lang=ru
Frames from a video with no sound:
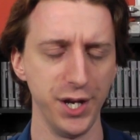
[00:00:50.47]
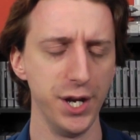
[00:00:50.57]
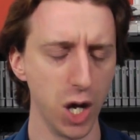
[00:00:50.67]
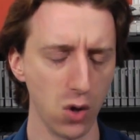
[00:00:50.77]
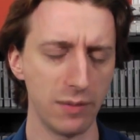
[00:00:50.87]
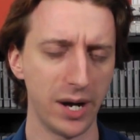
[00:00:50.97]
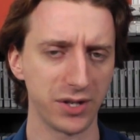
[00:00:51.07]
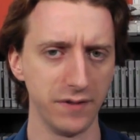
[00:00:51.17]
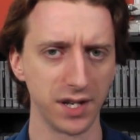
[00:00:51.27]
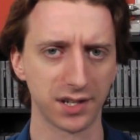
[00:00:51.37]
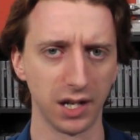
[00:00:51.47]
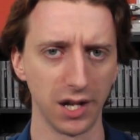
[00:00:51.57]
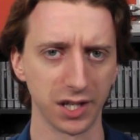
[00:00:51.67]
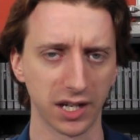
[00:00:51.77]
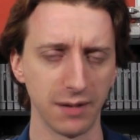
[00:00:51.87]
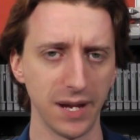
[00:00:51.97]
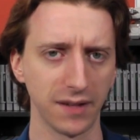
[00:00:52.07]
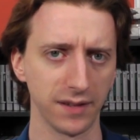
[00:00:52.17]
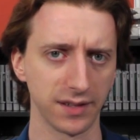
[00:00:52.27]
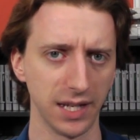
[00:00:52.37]
и никакая ностальгия не
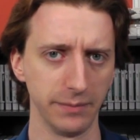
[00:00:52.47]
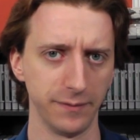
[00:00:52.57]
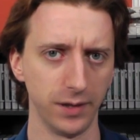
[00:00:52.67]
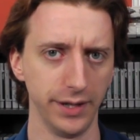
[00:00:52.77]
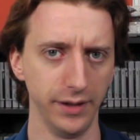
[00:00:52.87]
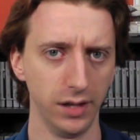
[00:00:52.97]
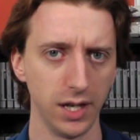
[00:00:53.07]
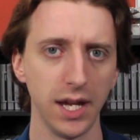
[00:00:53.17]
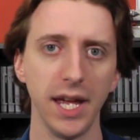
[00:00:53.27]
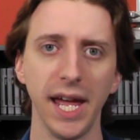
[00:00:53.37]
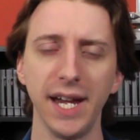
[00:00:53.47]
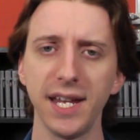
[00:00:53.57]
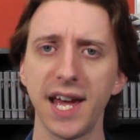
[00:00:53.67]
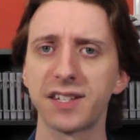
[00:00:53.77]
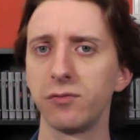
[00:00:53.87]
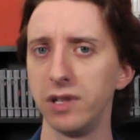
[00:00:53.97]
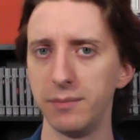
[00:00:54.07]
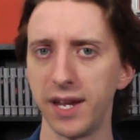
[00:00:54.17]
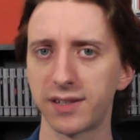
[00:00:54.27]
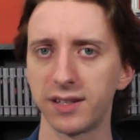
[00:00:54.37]
сделает игру веселой. NES
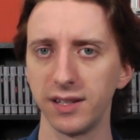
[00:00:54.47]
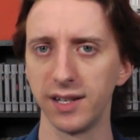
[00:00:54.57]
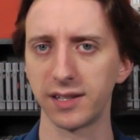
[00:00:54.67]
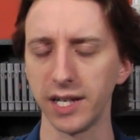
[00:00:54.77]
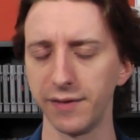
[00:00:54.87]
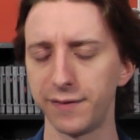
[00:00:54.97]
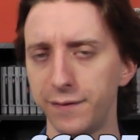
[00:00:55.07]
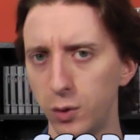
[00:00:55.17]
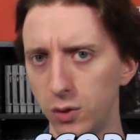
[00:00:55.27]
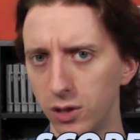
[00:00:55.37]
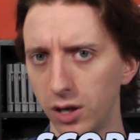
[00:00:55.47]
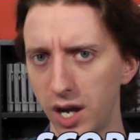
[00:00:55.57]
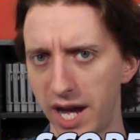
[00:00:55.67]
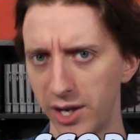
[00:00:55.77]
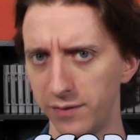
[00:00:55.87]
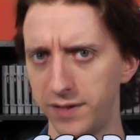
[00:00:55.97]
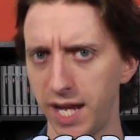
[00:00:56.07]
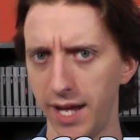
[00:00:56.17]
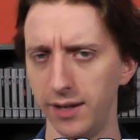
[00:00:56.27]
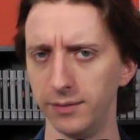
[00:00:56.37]
Remix получает 4 из
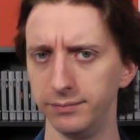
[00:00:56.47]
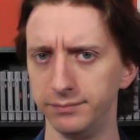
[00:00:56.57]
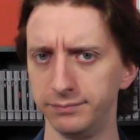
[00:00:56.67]
10.